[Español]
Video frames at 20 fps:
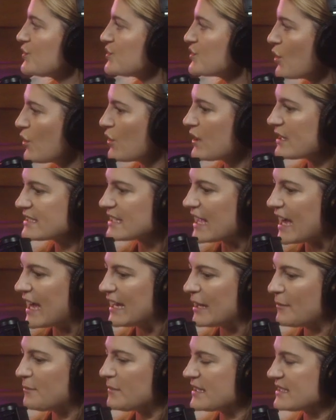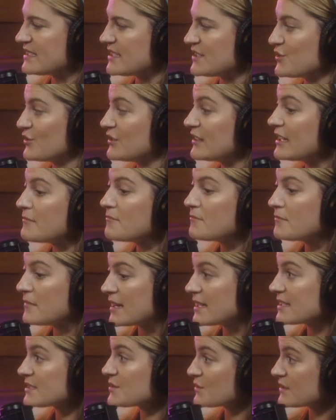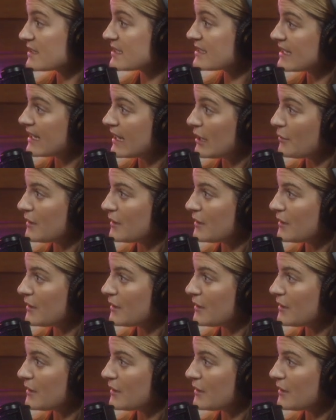tus hojas a la apreciación de más cosas en